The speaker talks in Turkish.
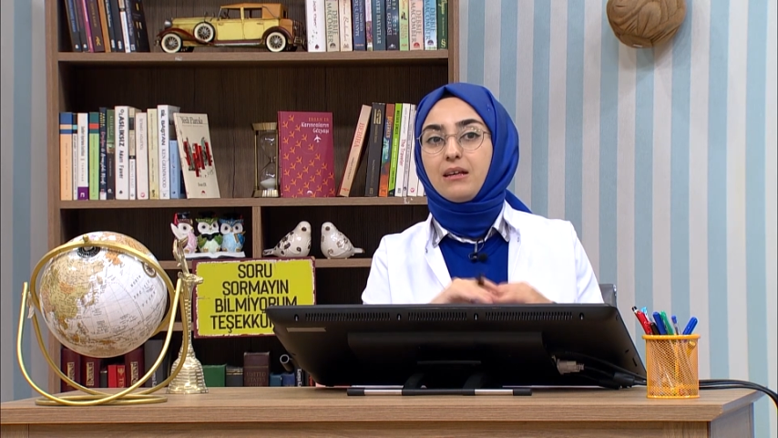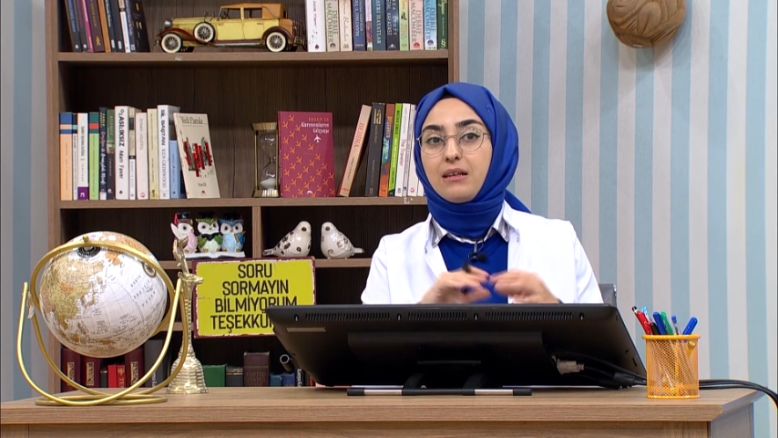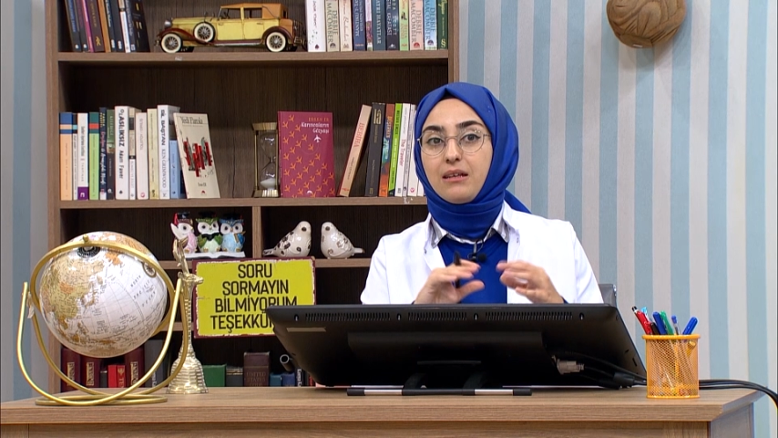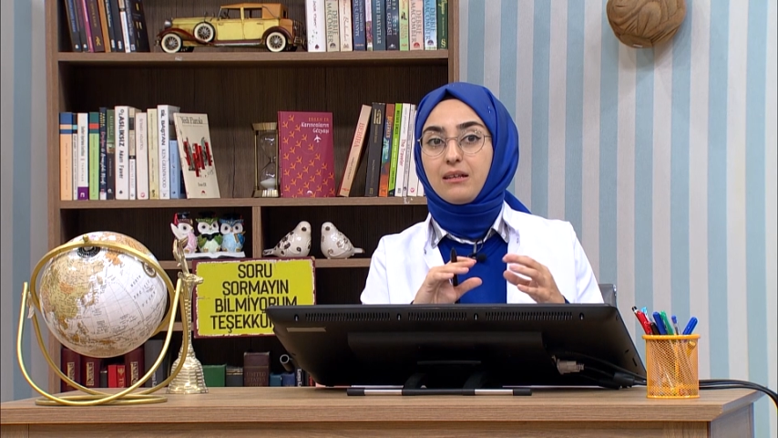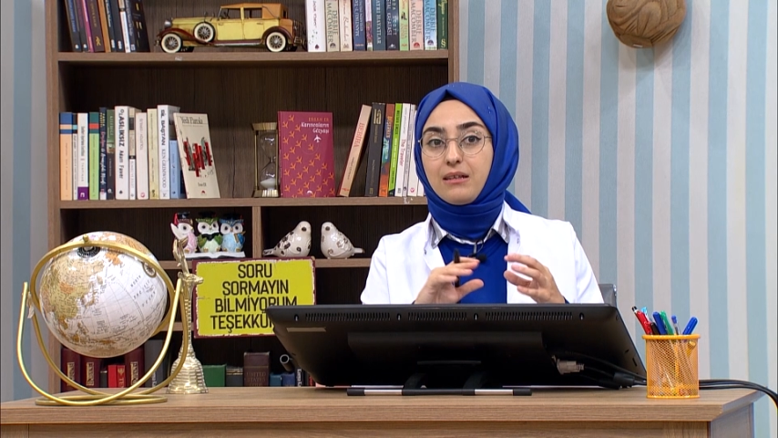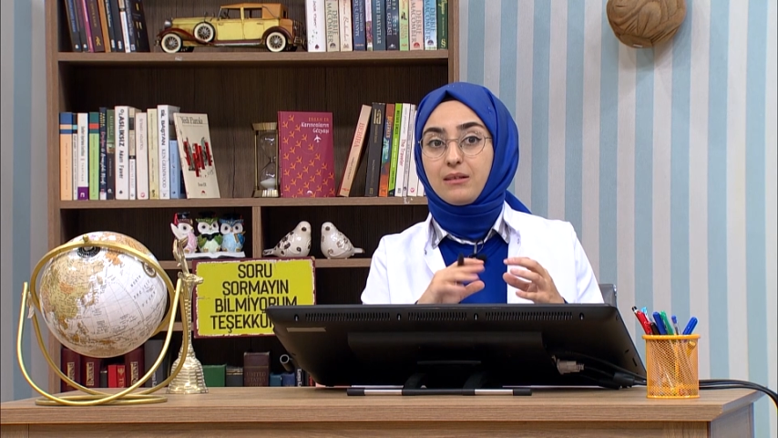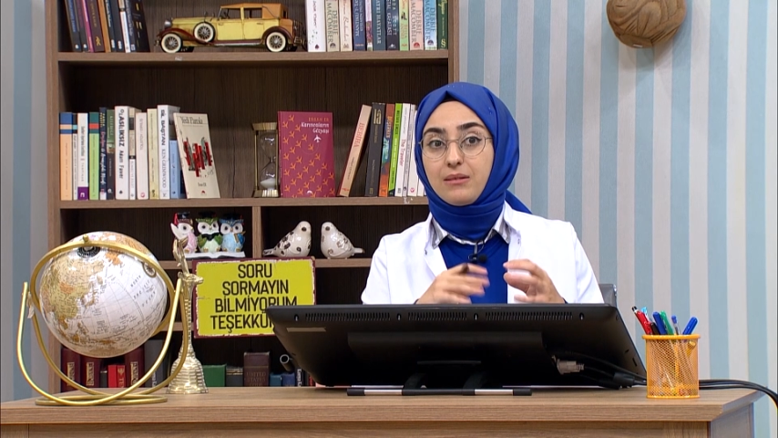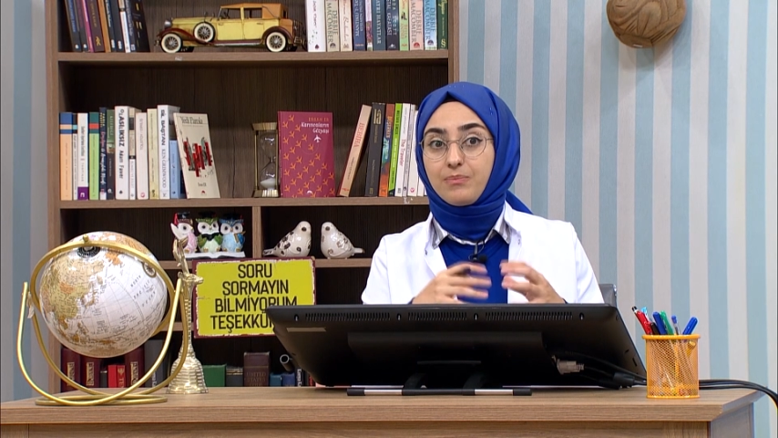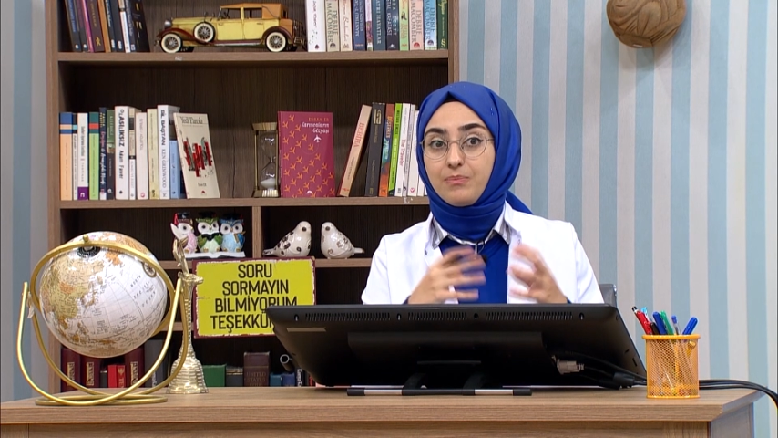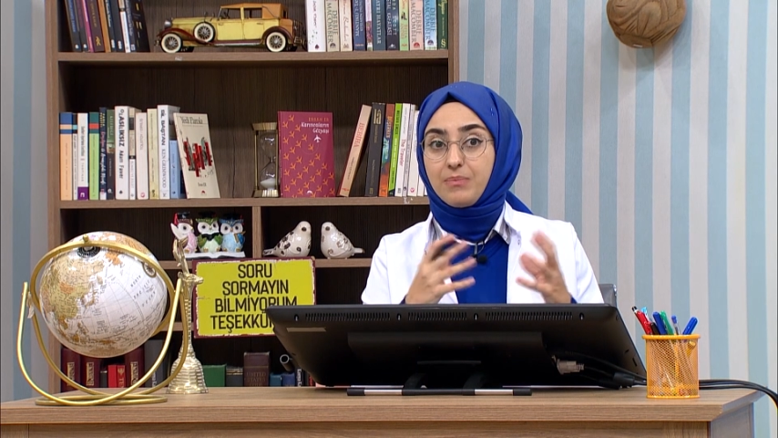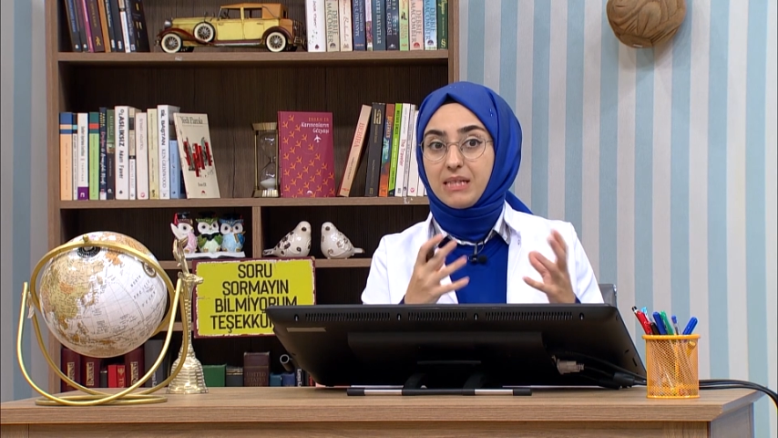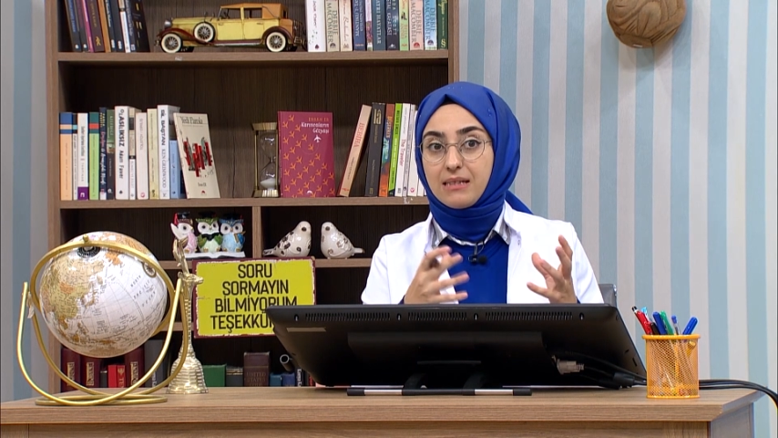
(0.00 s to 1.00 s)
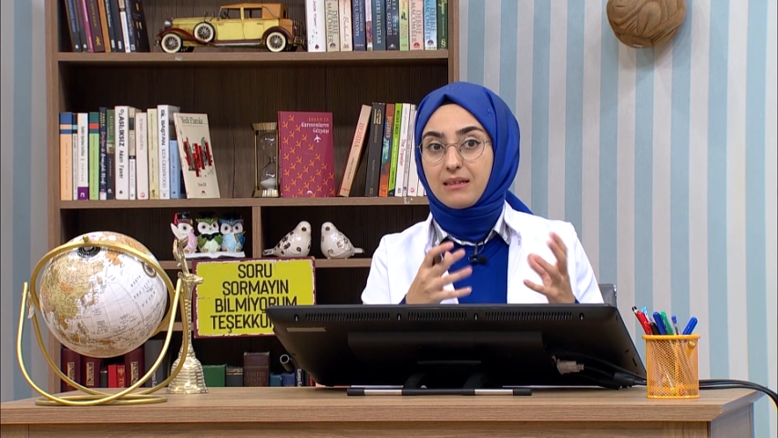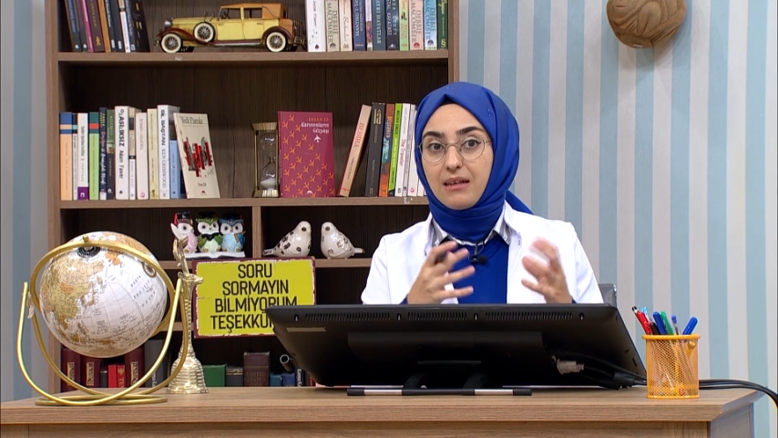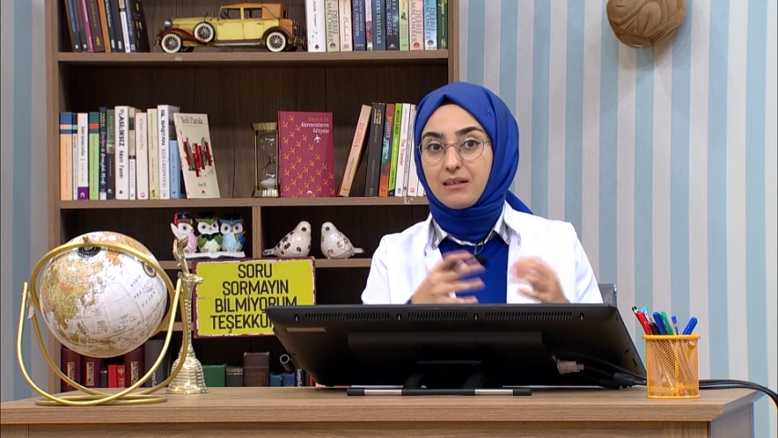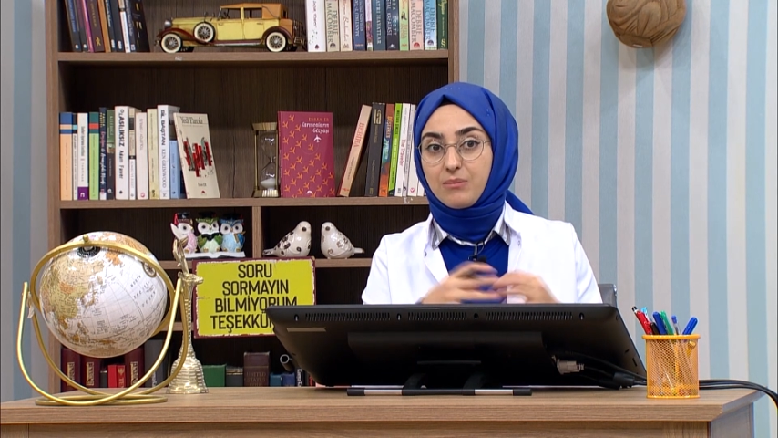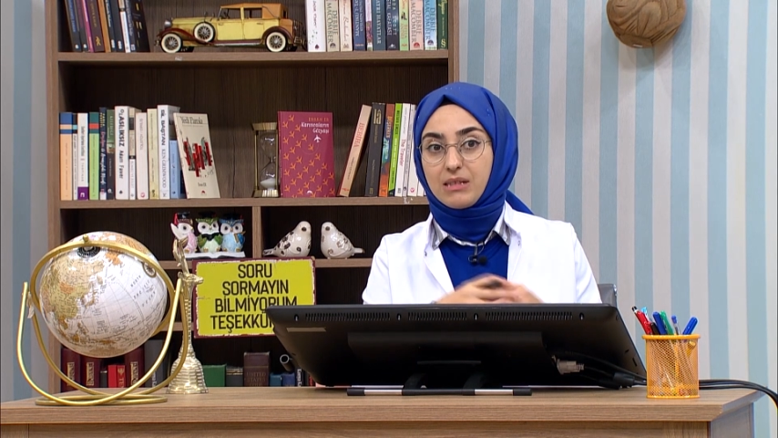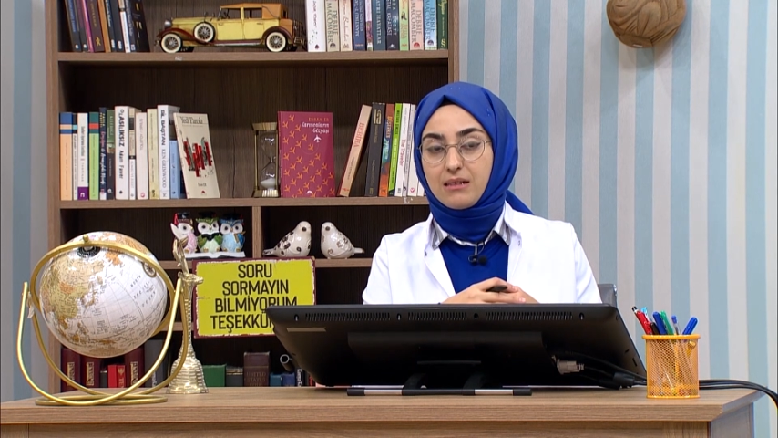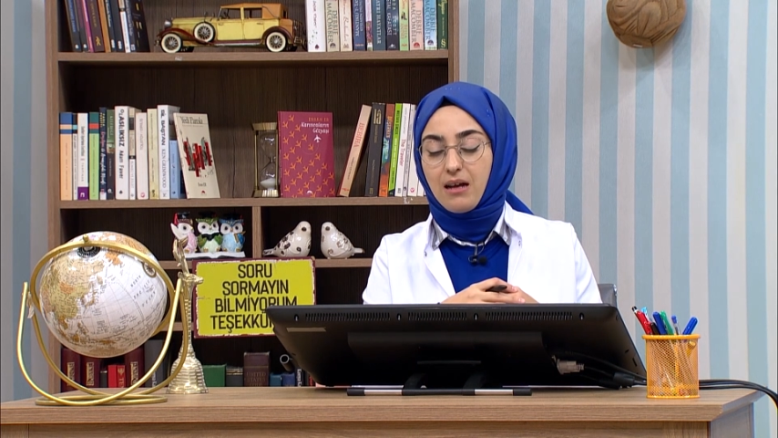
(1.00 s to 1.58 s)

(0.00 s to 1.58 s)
e, biz kendimiz